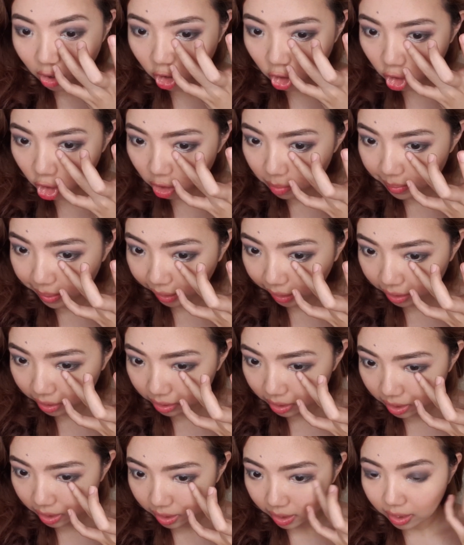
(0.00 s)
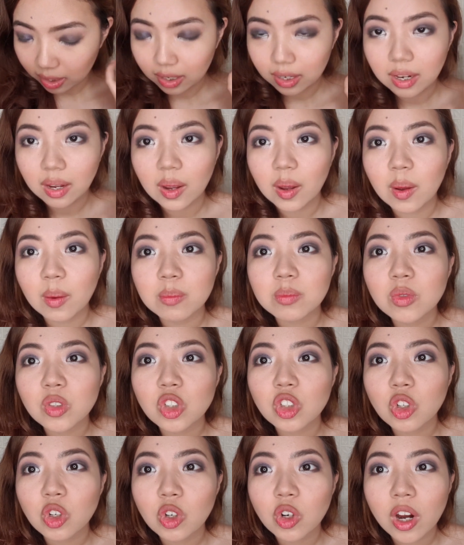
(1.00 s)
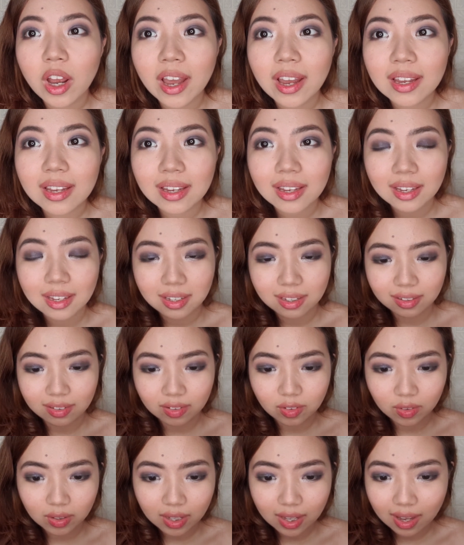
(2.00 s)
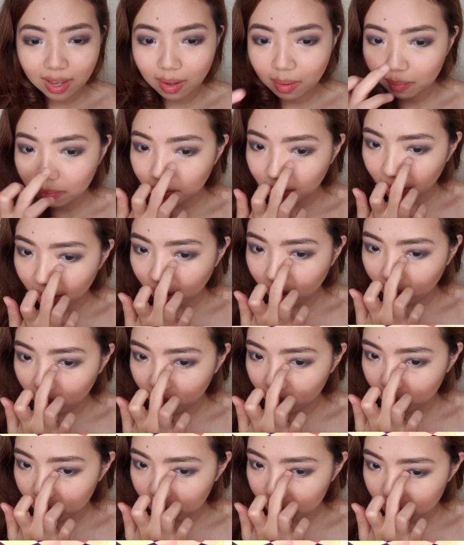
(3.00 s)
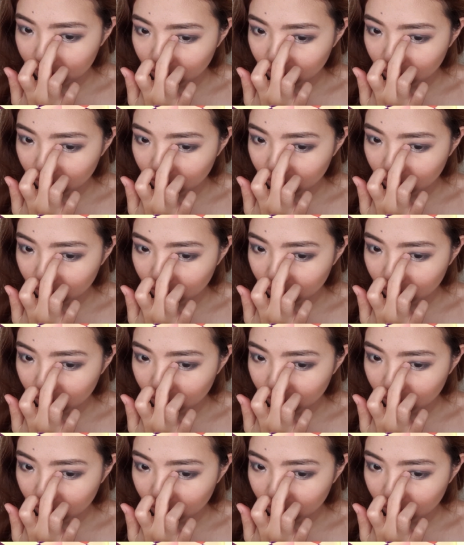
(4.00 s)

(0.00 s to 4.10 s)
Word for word: oh my god I am trying okay I am trying I am